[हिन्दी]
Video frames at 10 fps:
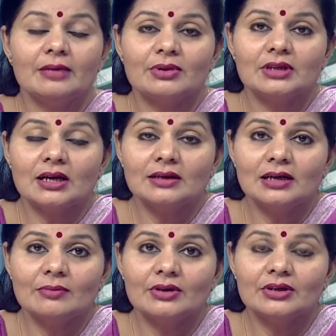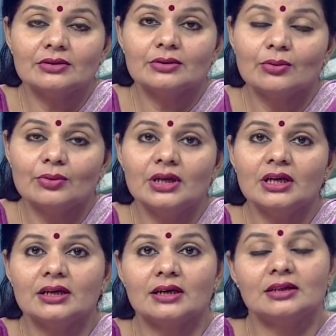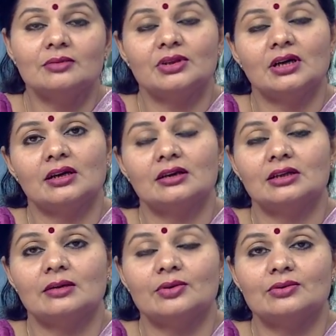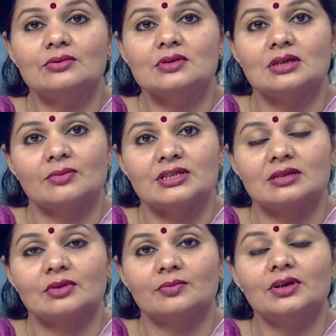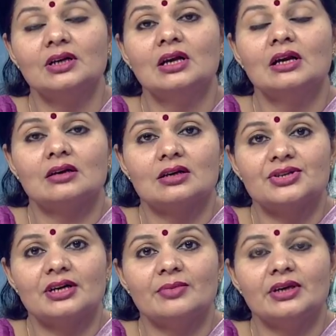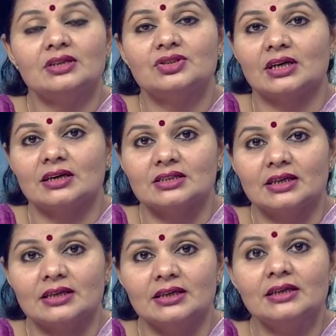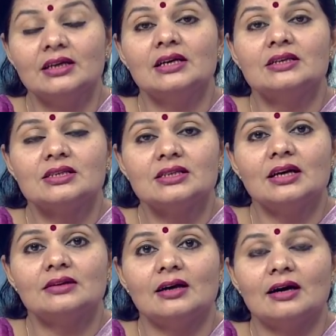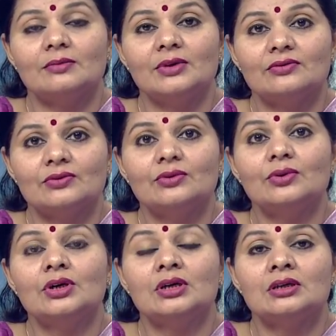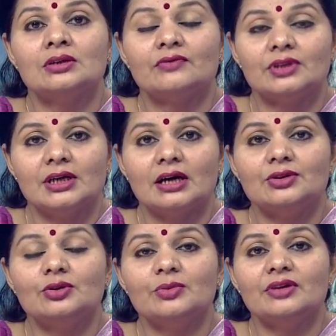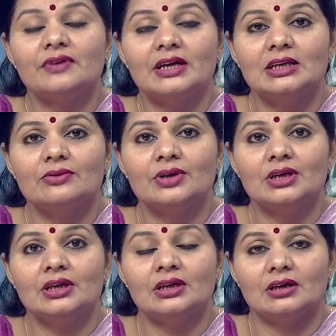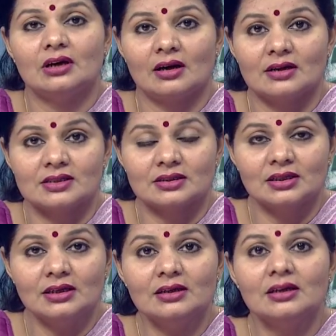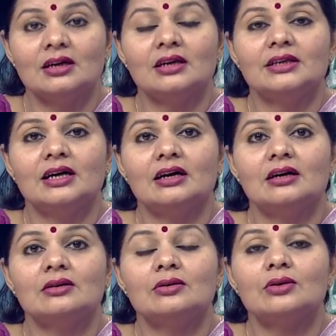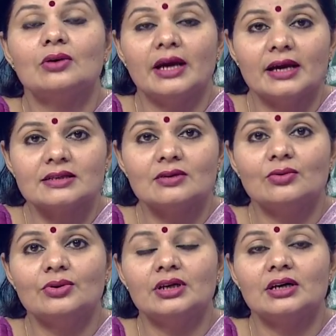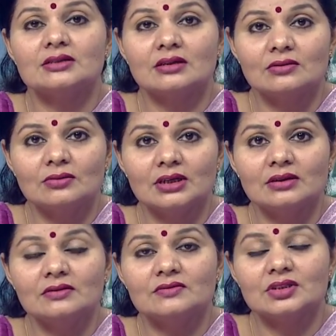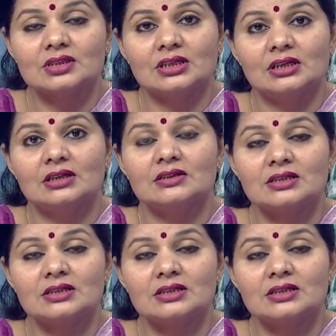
एक प्रधानाध्यापक होने के नाते प्रधानाध्यापक को समय समय पर कक्षा में जाना चाहिए जिसके आधार पर वो विद्यार्थियों में फैली हुई अराजकता या ऐसा कोई असंतुलन जिसका